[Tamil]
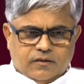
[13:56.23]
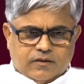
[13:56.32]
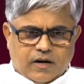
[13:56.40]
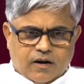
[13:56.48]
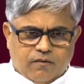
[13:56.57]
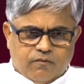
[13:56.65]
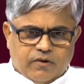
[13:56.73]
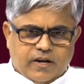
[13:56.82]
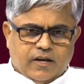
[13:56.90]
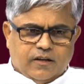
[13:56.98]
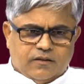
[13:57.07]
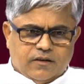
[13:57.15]

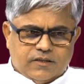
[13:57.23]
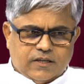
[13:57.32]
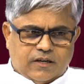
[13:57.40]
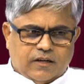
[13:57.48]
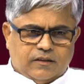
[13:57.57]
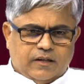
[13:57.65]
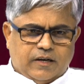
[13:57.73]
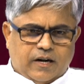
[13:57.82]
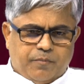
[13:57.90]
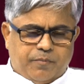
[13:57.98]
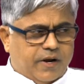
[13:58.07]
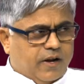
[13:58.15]
கடவுளுடைய திருச்சட்டத்தை
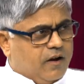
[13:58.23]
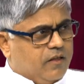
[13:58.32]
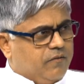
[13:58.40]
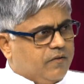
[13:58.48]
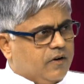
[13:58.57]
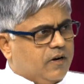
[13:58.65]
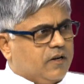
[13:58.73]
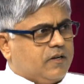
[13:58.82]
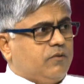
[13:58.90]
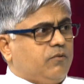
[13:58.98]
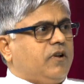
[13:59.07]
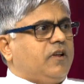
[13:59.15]

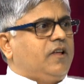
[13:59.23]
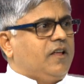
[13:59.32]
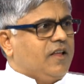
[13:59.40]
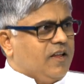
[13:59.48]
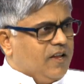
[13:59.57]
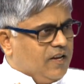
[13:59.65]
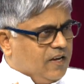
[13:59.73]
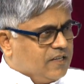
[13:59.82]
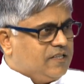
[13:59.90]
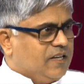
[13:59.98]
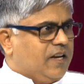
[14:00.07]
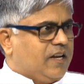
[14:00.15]
கடைபிடிக்காதவர்களுக்கு ஒரு
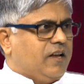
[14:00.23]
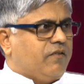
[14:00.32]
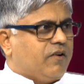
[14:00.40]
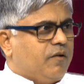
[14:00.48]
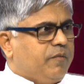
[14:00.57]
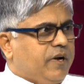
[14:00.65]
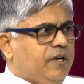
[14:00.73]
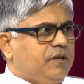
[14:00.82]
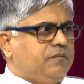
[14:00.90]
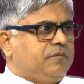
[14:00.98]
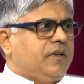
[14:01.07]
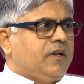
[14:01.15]
எச்சரிக்கை அவர்கள்
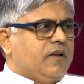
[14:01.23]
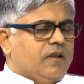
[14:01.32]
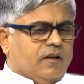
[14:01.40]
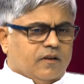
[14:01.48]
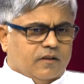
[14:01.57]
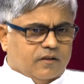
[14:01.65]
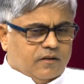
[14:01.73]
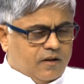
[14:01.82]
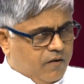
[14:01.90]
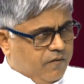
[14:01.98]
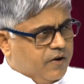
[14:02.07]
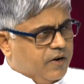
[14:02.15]
மீண்டும்
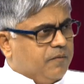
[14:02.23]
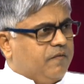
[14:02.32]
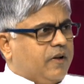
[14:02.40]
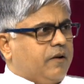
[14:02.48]
அவரிடம் வர